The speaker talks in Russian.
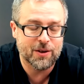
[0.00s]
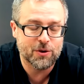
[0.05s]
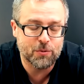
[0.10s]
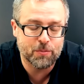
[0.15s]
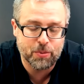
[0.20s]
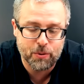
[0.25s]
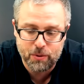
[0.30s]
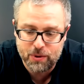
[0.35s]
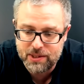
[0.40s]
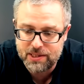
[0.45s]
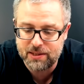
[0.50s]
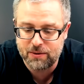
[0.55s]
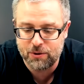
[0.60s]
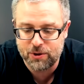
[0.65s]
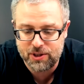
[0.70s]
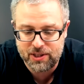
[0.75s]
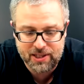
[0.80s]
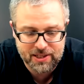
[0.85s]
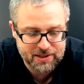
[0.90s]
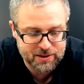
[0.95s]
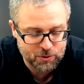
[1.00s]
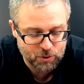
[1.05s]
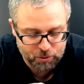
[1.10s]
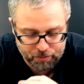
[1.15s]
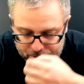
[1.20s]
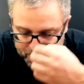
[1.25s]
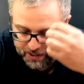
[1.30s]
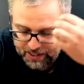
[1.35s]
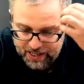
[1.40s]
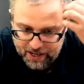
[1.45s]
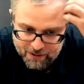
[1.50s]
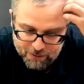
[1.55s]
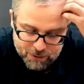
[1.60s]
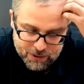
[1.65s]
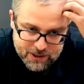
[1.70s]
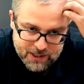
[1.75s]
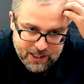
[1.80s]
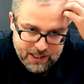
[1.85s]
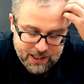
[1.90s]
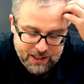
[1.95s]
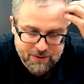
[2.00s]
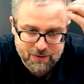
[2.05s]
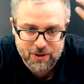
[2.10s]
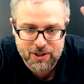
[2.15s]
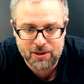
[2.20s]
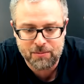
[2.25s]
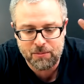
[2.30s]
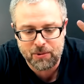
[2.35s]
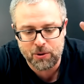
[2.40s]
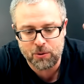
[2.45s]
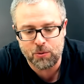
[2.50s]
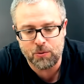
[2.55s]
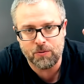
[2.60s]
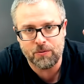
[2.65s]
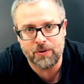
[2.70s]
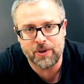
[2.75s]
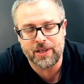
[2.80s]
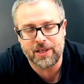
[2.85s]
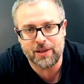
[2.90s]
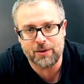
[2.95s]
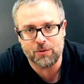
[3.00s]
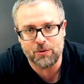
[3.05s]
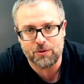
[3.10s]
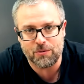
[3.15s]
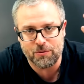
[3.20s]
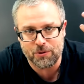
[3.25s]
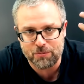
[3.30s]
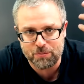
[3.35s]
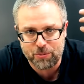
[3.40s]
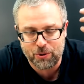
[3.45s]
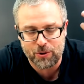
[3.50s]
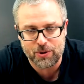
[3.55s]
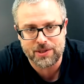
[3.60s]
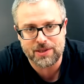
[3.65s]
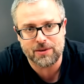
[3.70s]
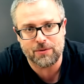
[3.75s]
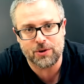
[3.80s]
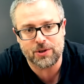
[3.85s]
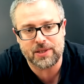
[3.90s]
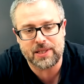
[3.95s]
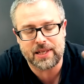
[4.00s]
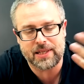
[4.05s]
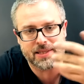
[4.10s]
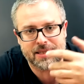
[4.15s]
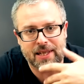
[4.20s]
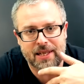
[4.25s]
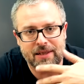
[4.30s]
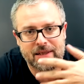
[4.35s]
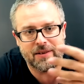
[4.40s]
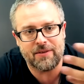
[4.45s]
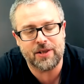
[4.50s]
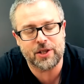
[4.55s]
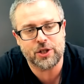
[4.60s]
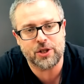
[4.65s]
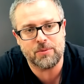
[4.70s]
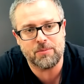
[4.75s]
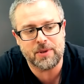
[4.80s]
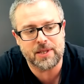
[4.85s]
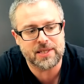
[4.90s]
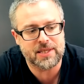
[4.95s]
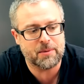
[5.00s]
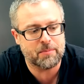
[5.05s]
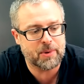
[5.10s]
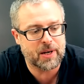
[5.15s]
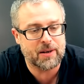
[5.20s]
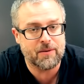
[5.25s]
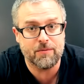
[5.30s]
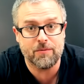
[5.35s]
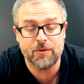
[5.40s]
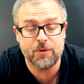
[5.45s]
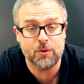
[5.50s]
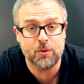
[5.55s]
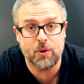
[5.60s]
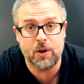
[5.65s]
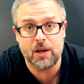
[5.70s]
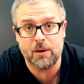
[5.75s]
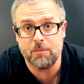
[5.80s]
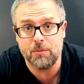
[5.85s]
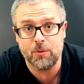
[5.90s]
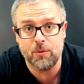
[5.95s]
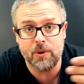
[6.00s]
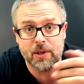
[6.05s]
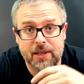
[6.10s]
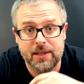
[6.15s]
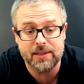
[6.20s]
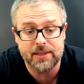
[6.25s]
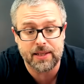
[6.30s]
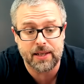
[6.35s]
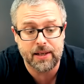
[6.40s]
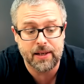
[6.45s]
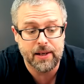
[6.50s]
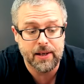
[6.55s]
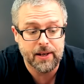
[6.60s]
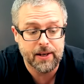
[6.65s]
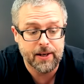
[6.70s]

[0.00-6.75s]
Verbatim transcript: Ну просто вот есть опыт, я его из головы не могу выкинуть. Вот просто вот так стать на ваше место, прям в ноль обнулиться.